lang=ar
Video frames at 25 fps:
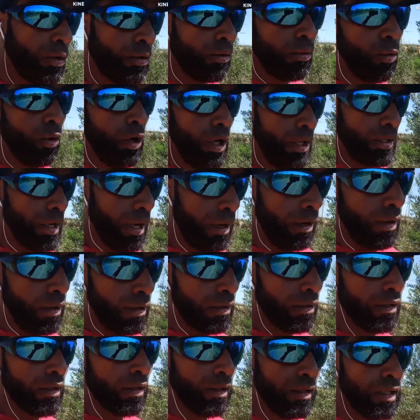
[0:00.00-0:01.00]
وحنا
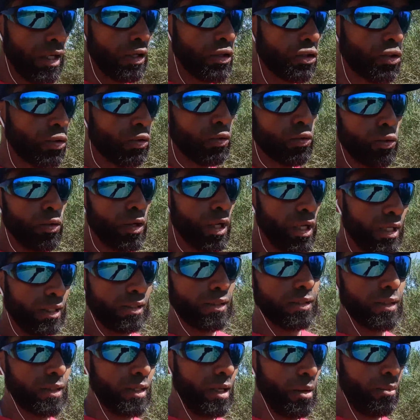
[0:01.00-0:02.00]
يجوز لنا
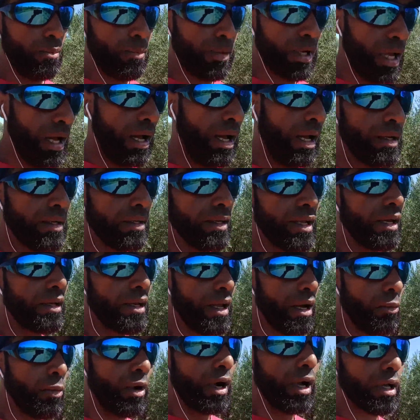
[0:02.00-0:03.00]
الصيام
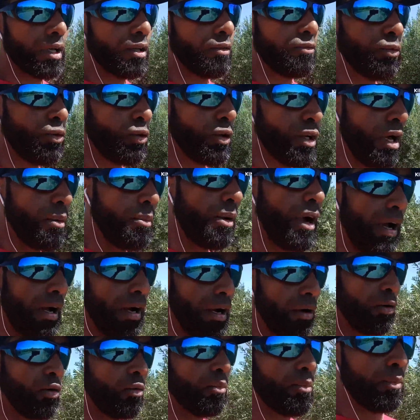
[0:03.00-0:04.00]
كأننا واقفون
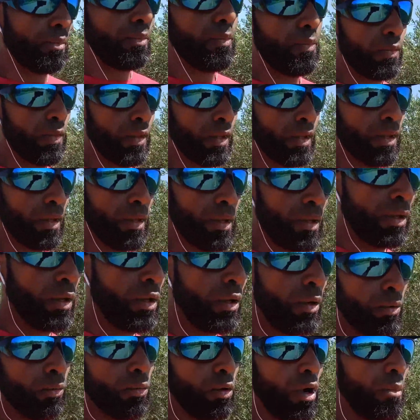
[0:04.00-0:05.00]
معهم
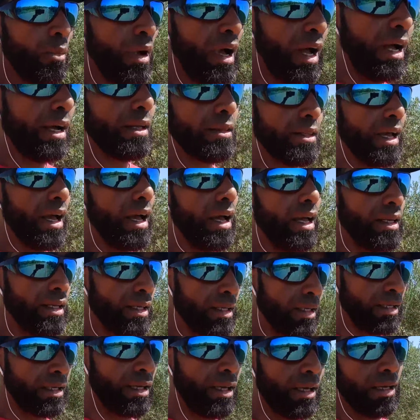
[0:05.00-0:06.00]
ومع
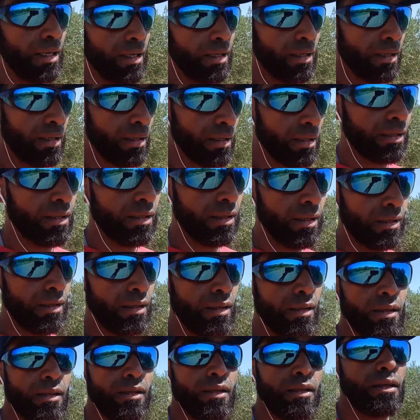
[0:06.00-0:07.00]
ذلك
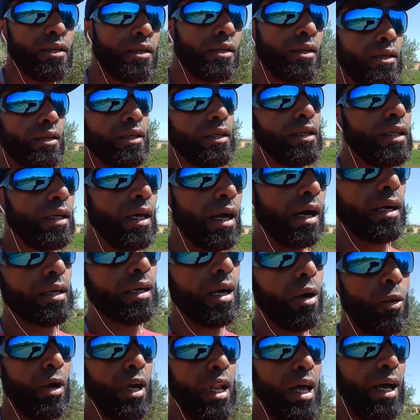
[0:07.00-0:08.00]
إياك
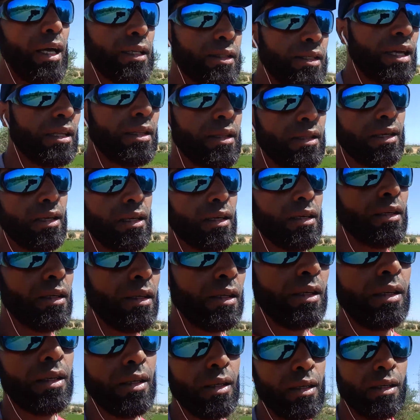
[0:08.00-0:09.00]
والحسد
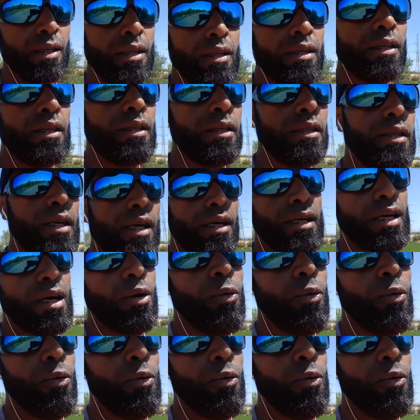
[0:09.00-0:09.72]
إياك